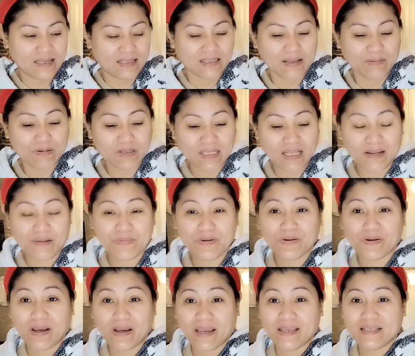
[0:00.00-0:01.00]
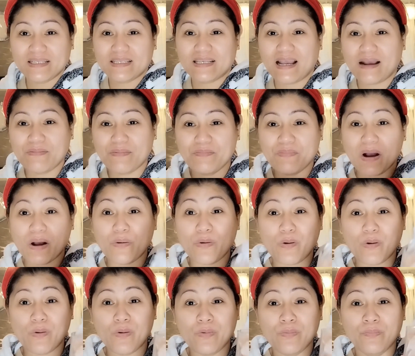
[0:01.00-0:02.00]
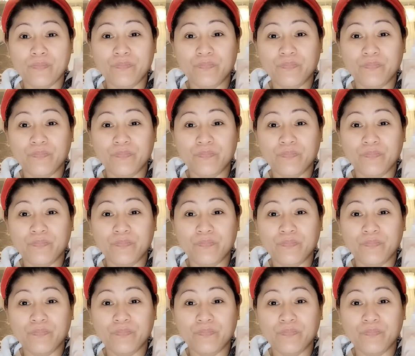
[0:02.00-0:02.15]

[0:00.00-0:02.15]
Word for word: Tapos alam nyo guys, ang bango,